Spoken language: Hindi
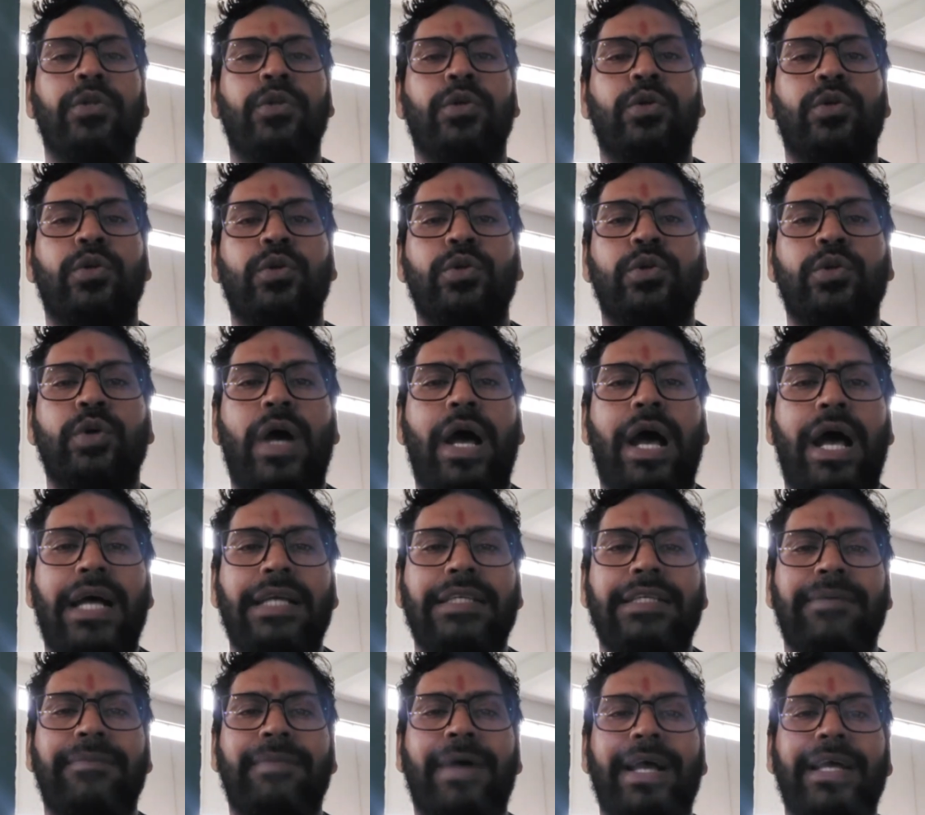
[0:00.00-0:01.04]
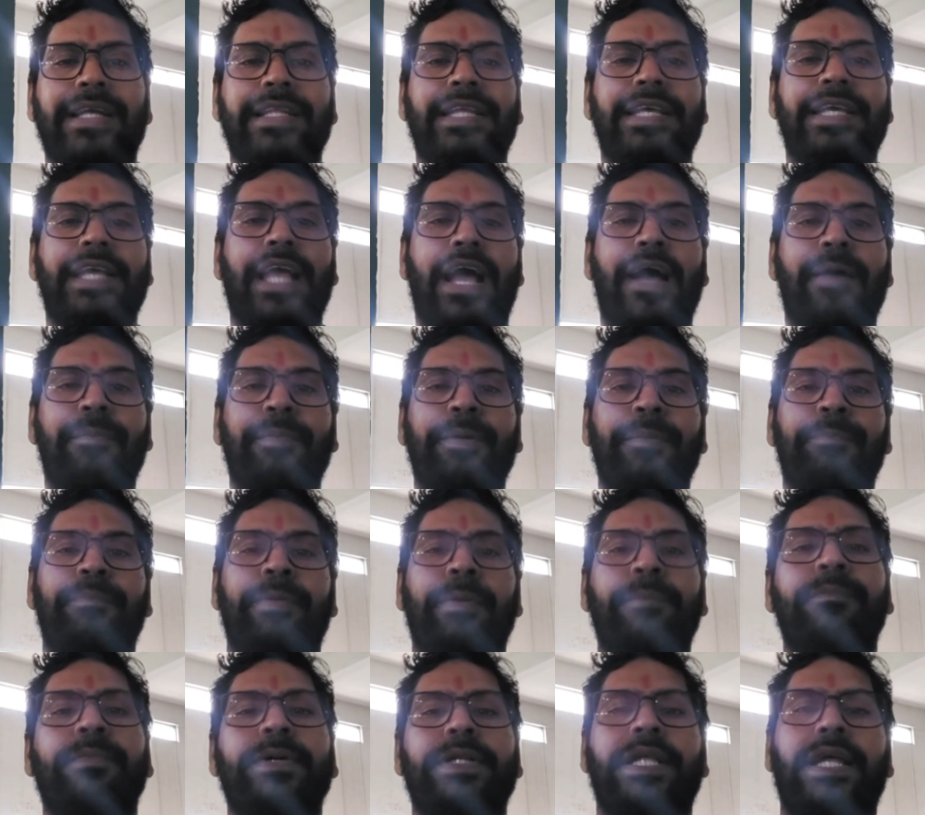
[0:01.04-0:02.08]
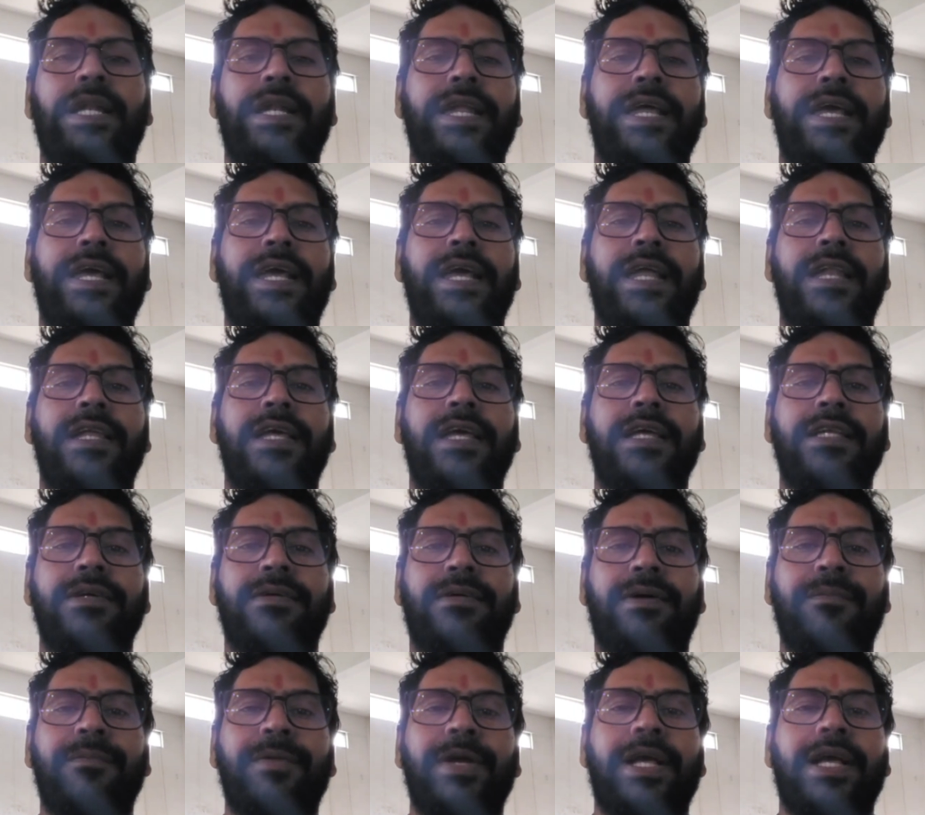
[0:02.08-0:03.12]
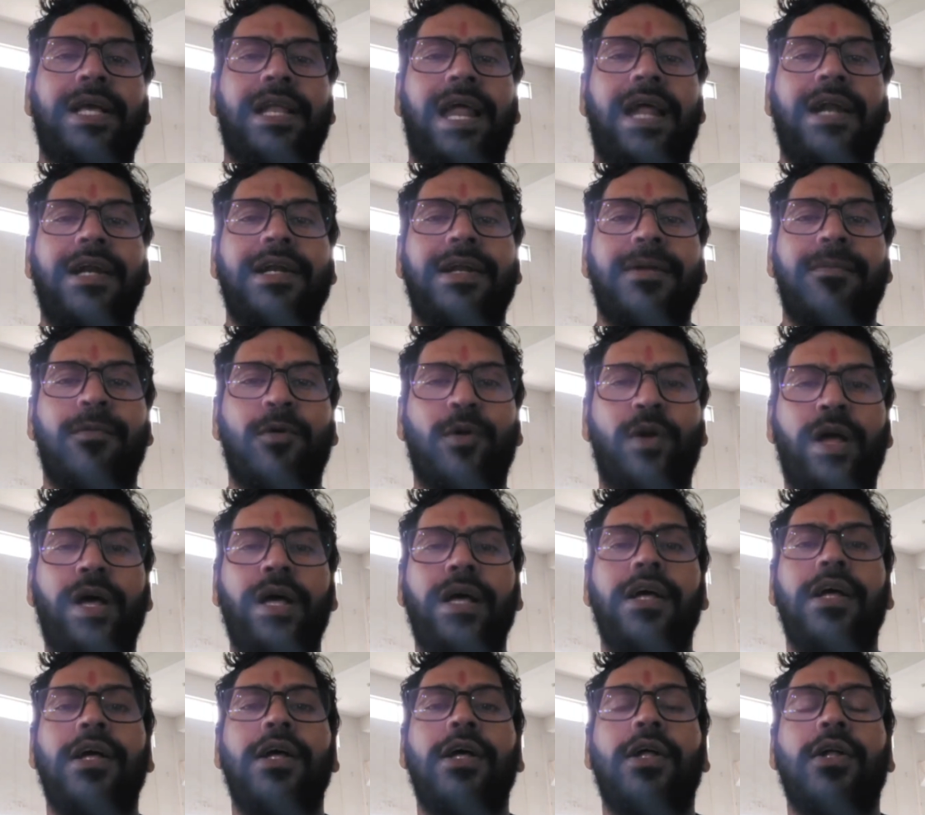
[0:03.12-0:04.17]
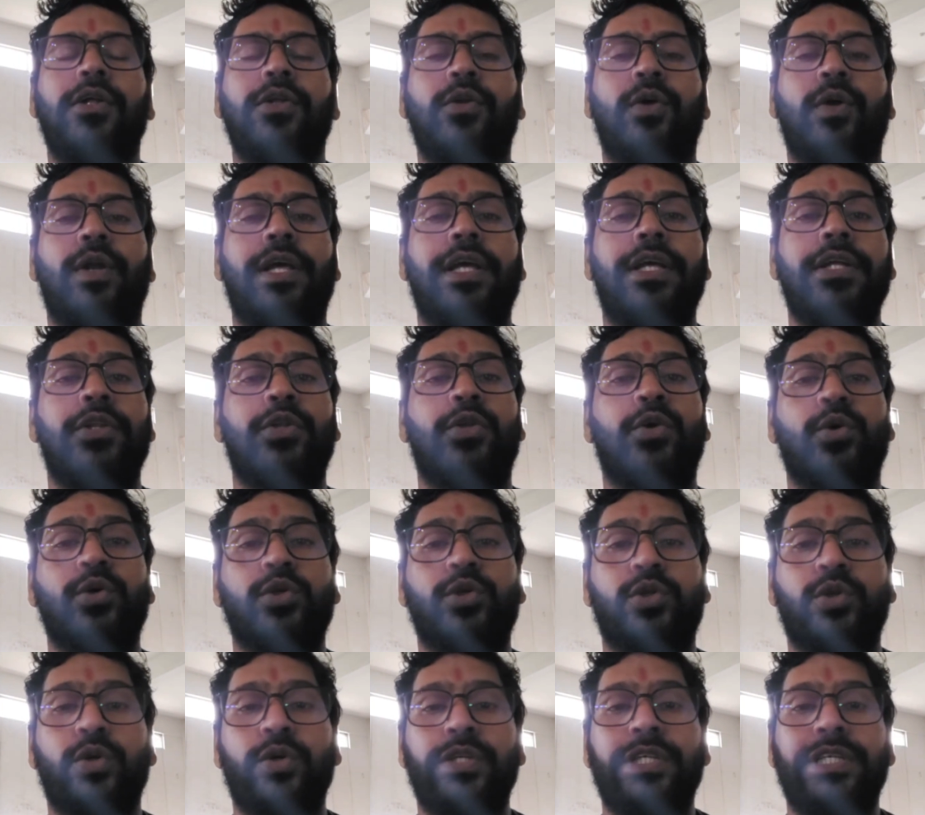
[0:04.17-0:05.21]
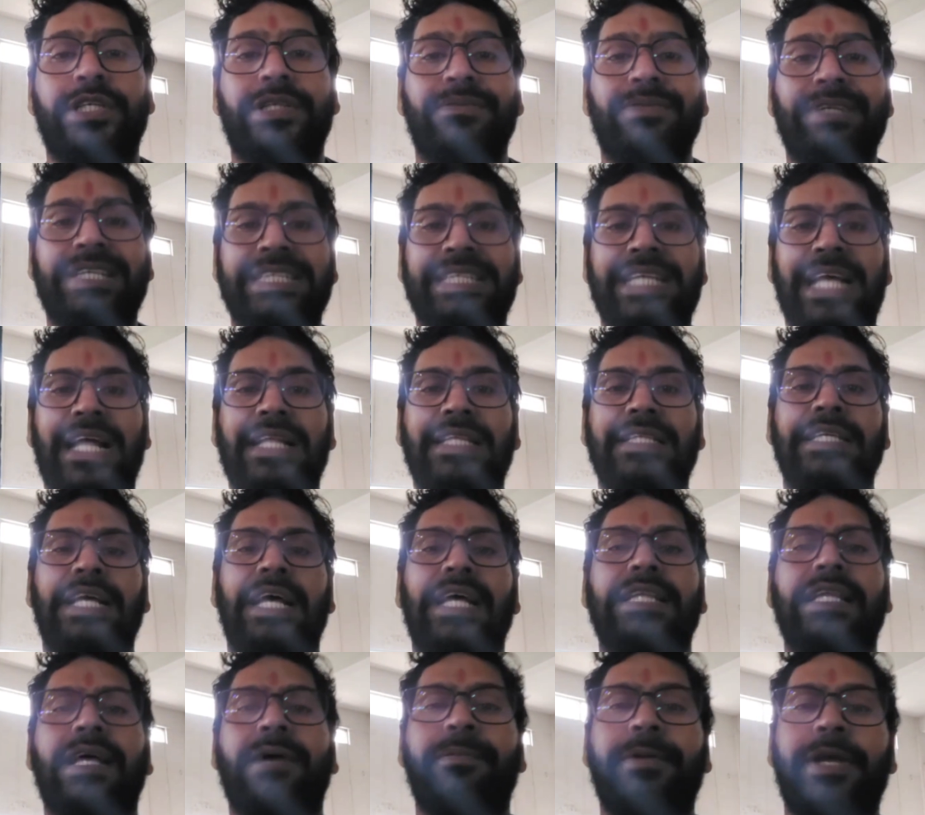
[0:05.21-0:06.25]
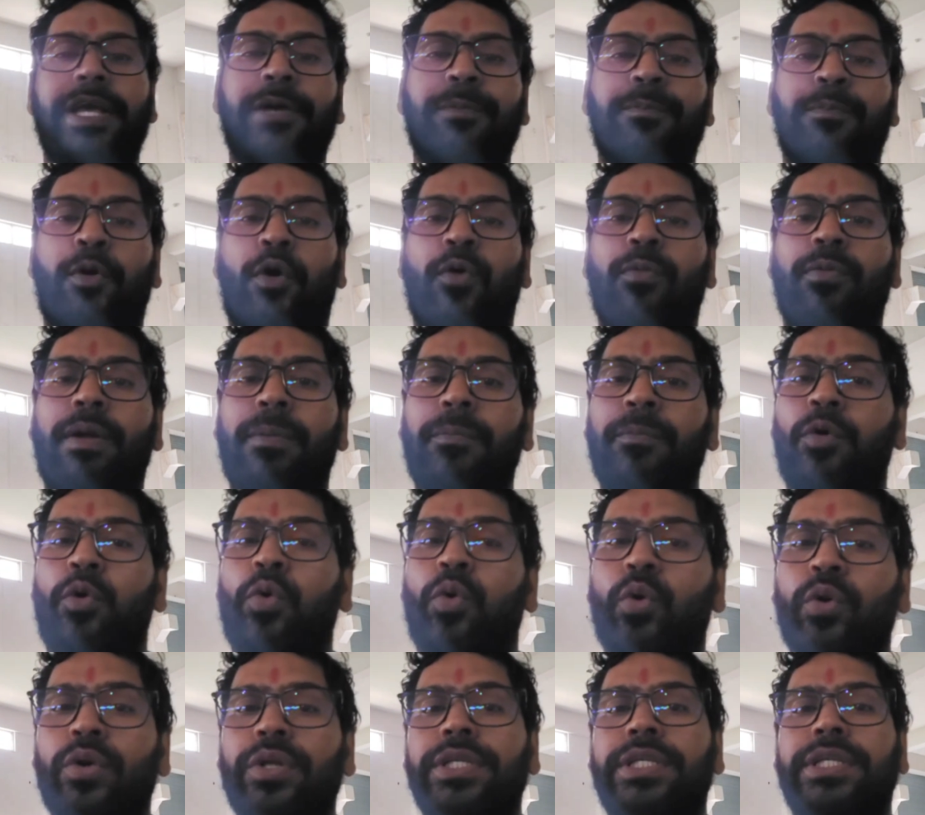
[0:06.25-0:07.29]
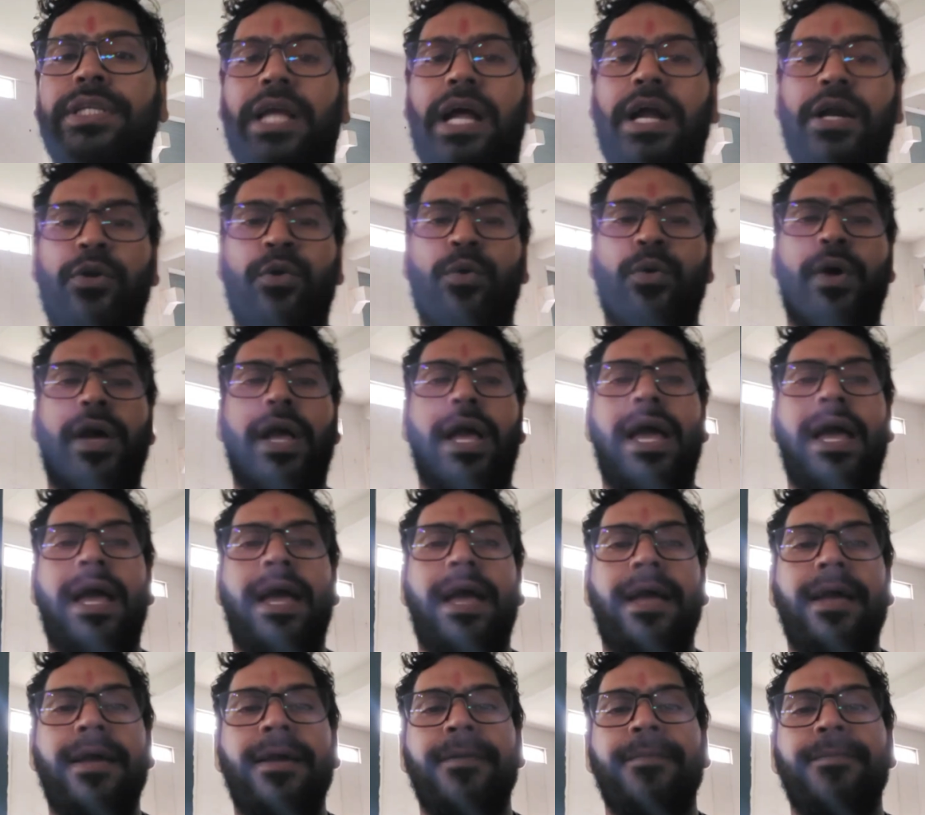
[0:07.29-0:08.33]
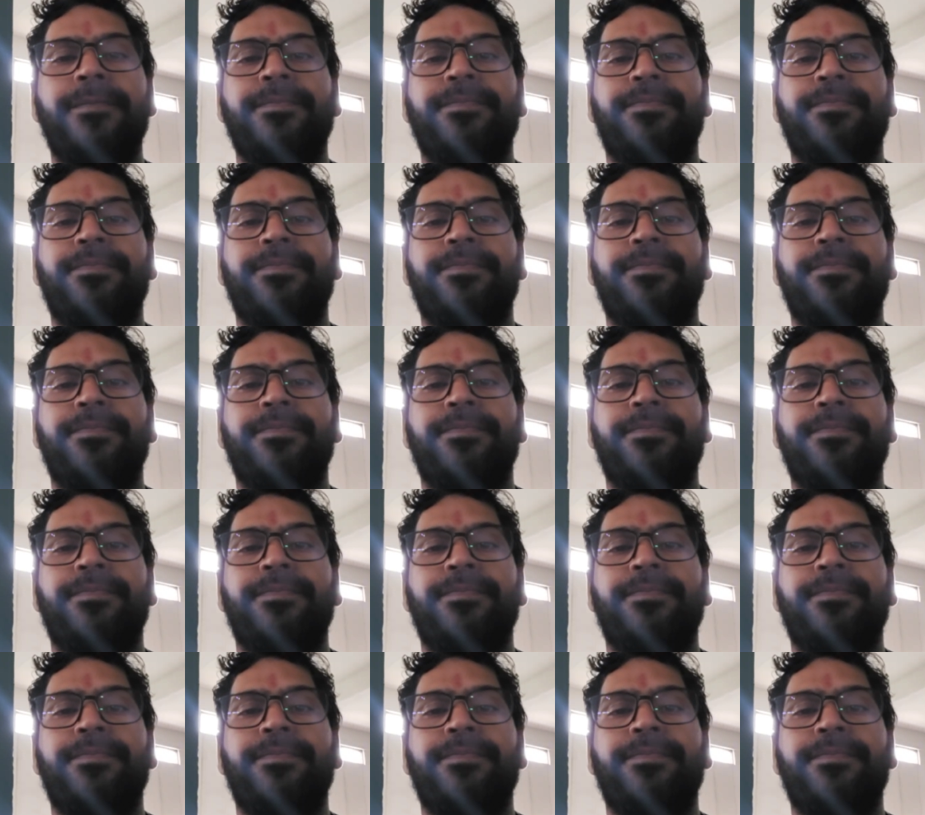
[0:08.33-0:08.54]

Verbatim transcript: तो दोस्तों आज हम आए थे यहाँ पे पंप बदलने के लिए जब हमें क्लाइंट ने बोला तो लेकिन दोस्तों इसमें साथ साथ अब एक प्रॉब्लम और स्टार्ट हो गया है